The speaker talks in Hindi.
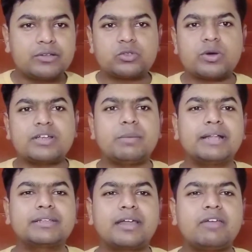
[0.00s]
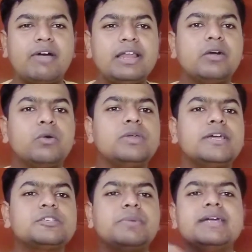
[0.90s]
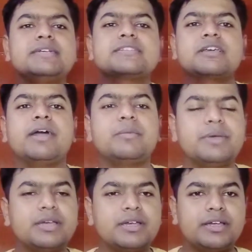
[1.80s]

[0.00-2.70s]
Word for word: दोस्तों आज हम बात करने वाले हैं उन एस्पेरेंट्स के बारे में